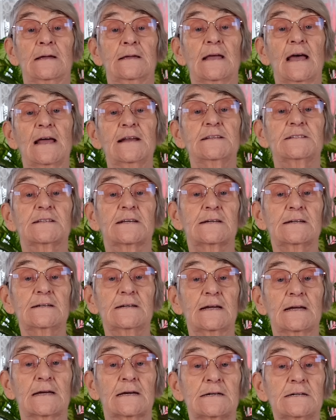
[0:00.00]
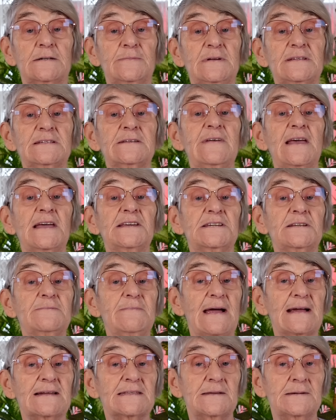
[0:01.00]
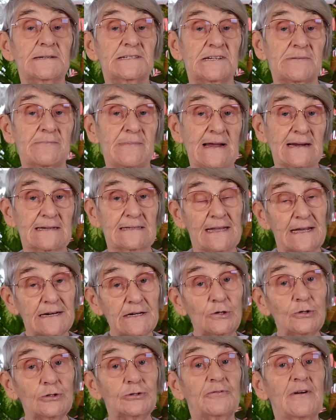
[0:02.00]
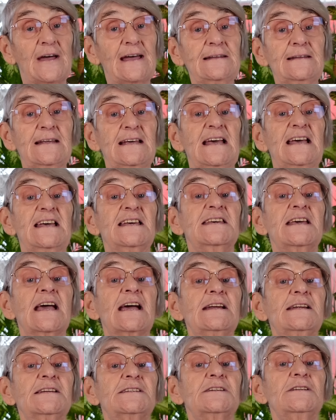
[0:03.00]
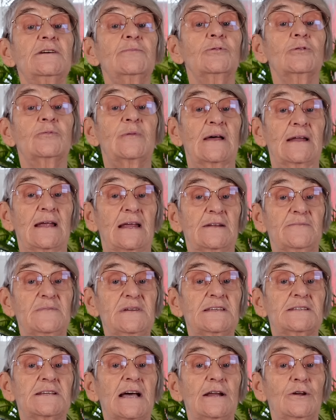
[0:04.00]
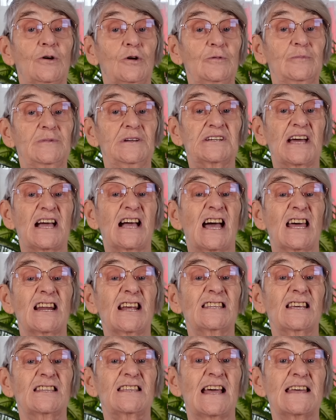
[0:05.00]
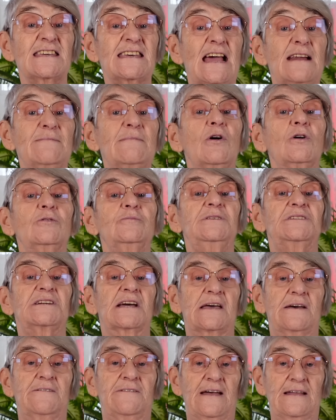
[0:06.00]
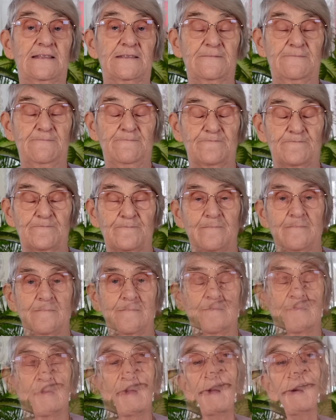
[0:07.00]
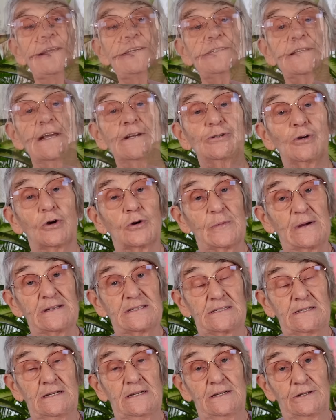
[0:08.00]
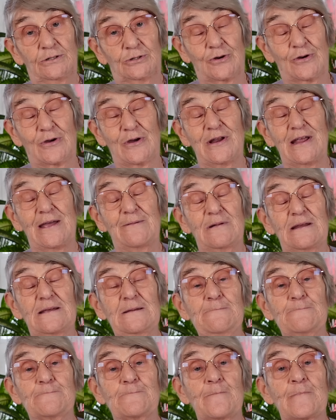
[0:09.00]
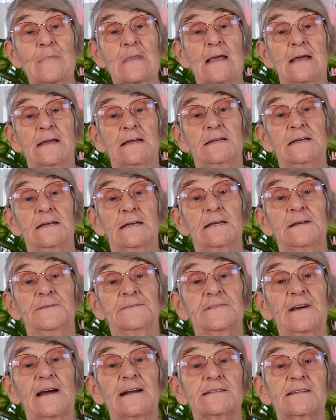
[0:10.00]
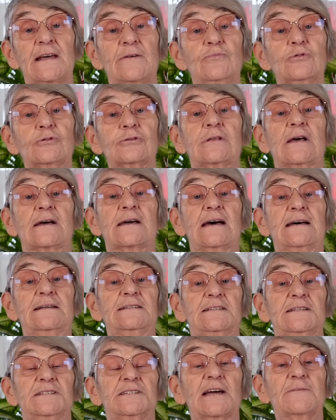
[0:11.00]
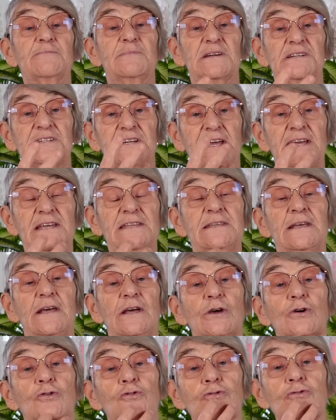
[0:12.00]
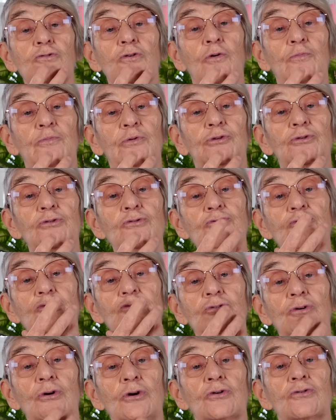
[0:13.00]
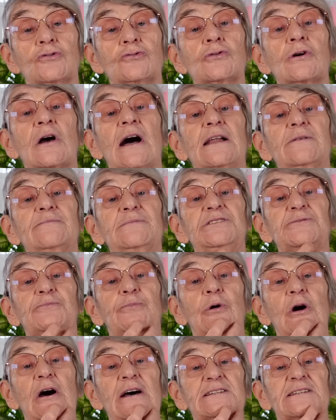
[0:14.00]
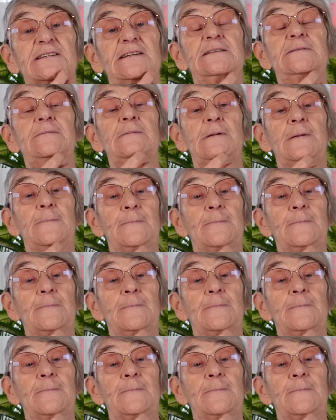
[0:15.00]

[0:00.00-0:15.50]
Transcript: Yalnız kır, kırmızı ve yeşil mercimekleri lütfen yerlisini bulup alalım. İthal olmayacak. Kanada'dan gelme olmayacak efendim. Erişte çorbası çok önemli. İftarda mutlaka sıcak bir şeyin kuru, bütün gün kuru kalmış boğazın,